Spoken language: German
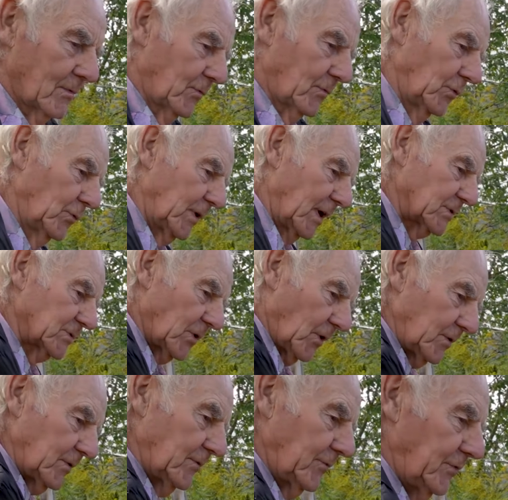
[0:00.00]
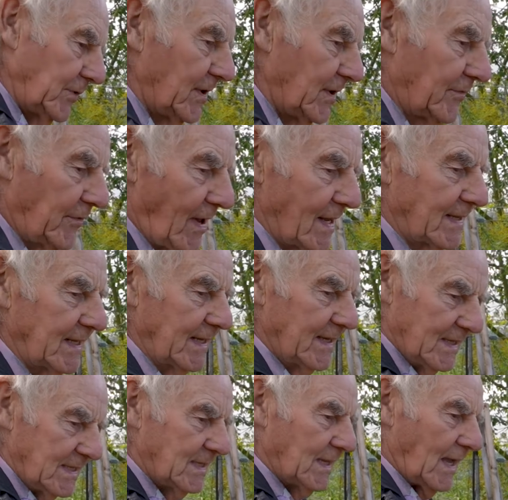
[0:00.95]
zu der Sortenvielfalt, die
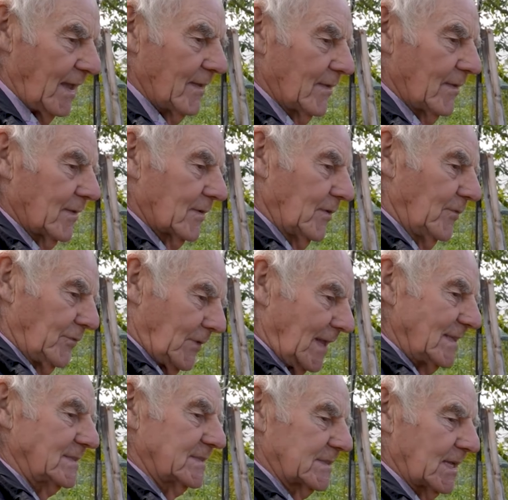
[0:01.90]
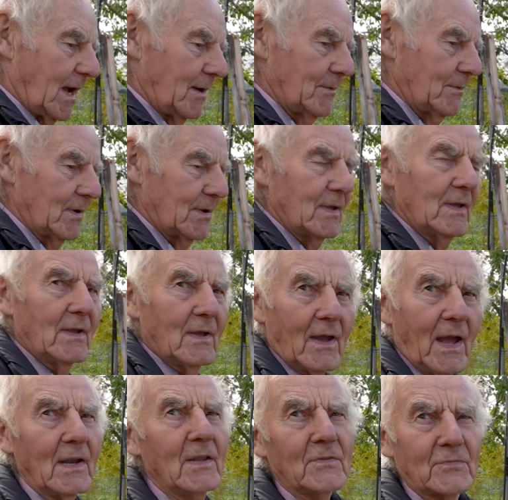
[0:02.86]
ich gepflanzt habe,
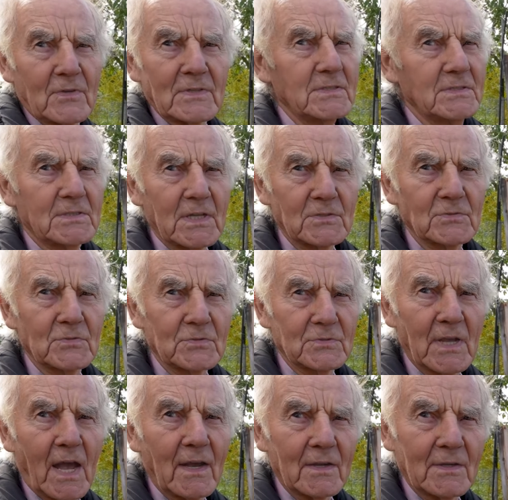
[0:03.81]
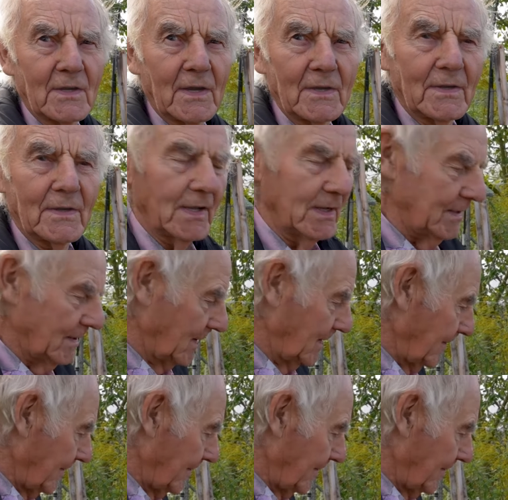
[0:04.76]
alles, was ich dazu sagen kann. Ja.